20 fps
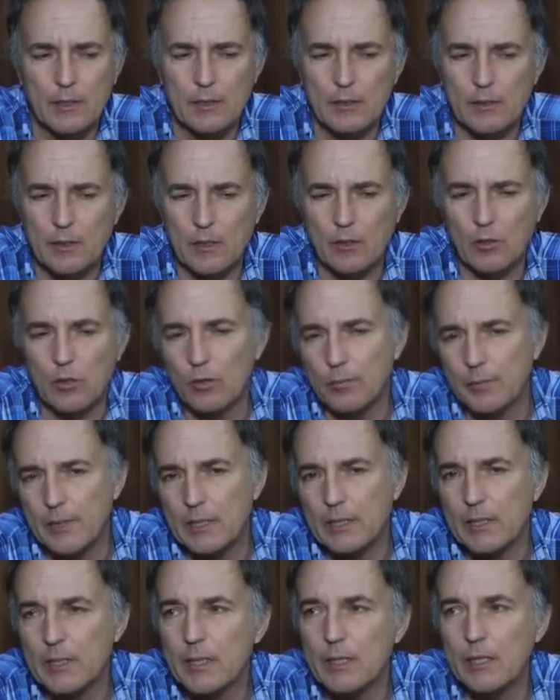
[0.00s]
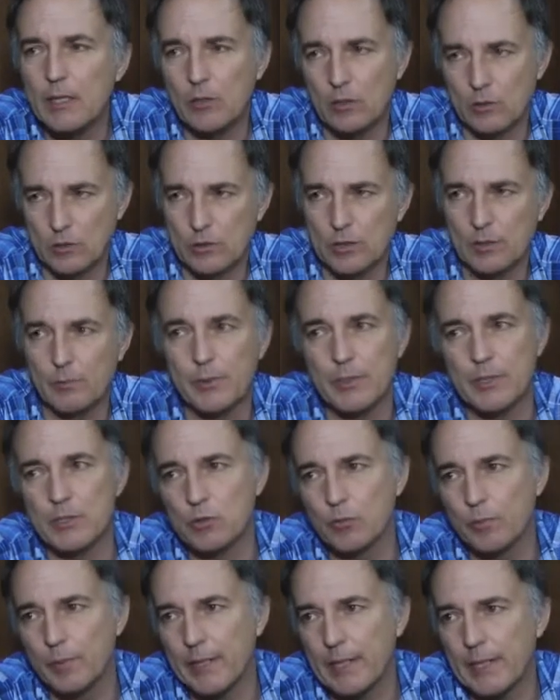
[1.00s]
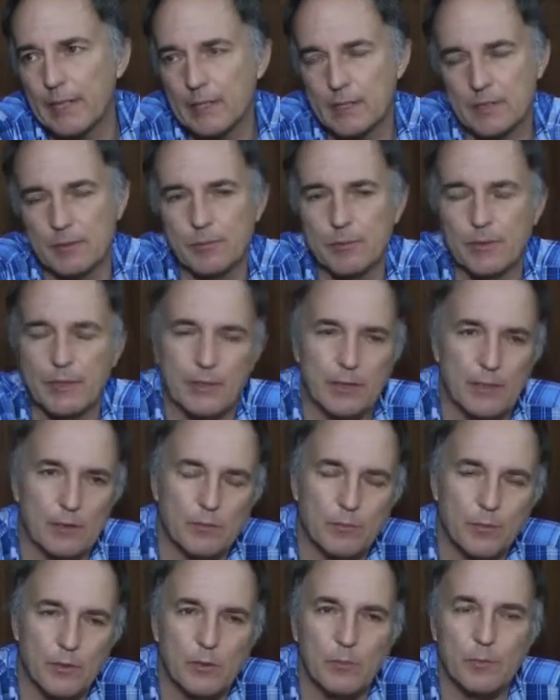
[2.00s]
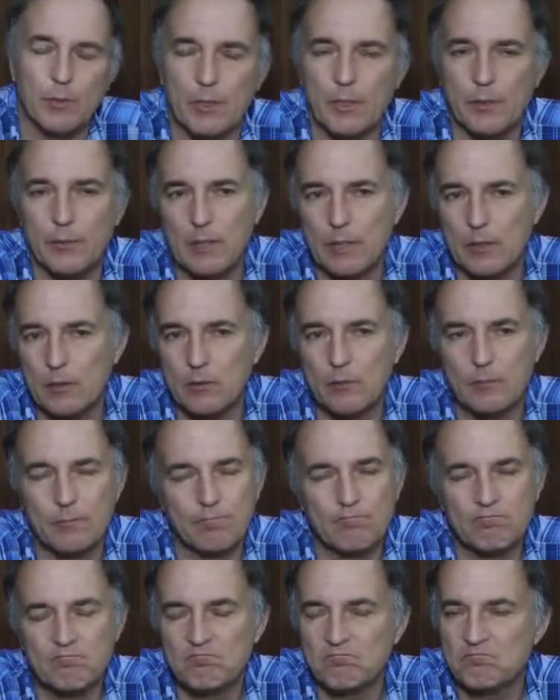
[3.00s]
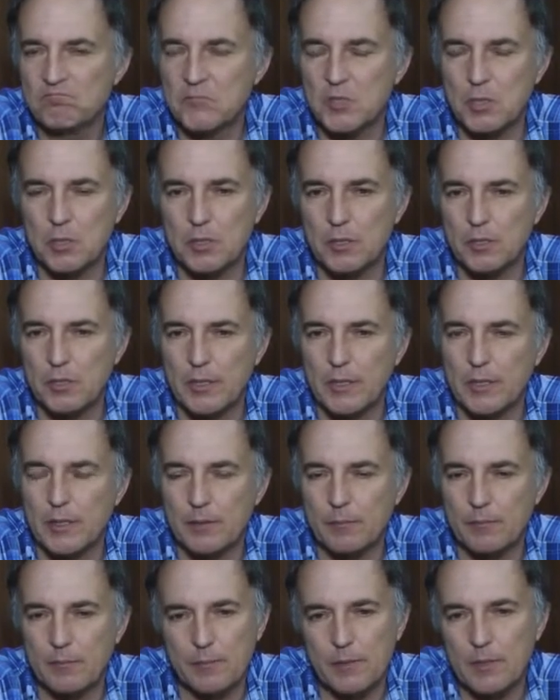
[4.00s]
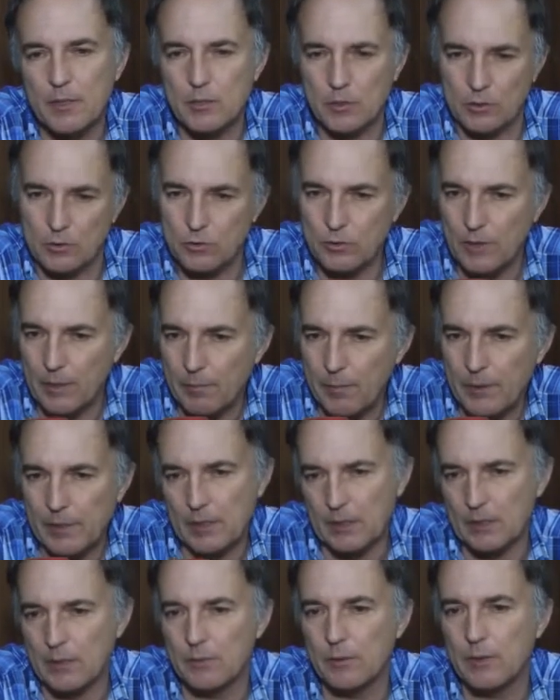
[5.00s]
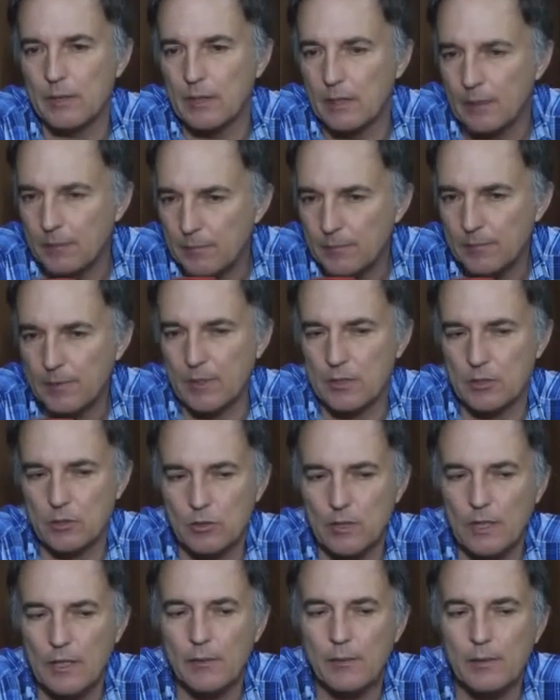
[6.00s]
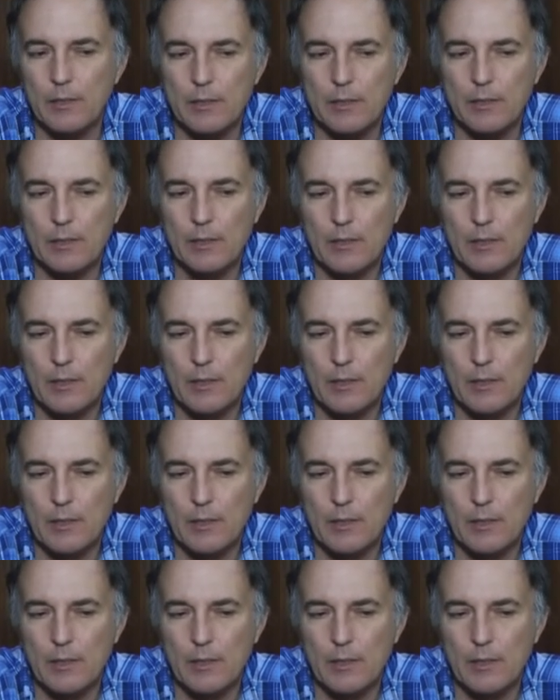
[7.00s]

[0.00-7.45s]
de los 2.000 kilos, se pueden superar, se pueden andar un poco debajo yo creo que eso es una expectativa razonable.